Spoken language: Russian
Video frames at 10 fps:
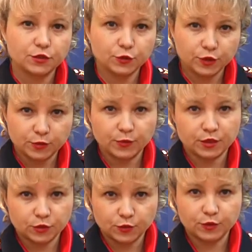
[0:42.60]
к другим
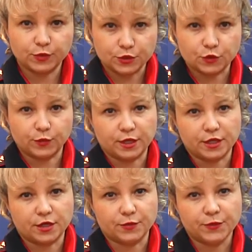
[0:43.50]
подобным
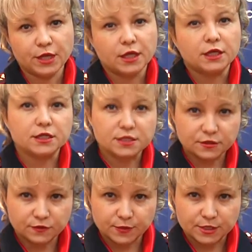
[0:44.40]
преступлениям. Если
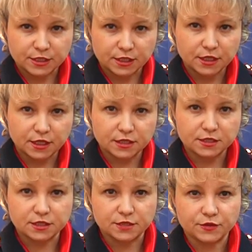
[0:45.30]
вы пострадали от
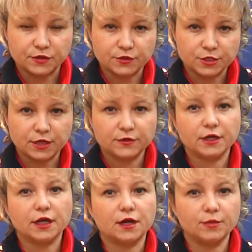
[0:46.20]
действия этого
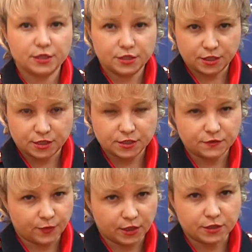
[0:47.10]
человека, обращайтесь в
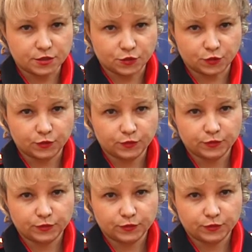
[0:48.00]
полицию.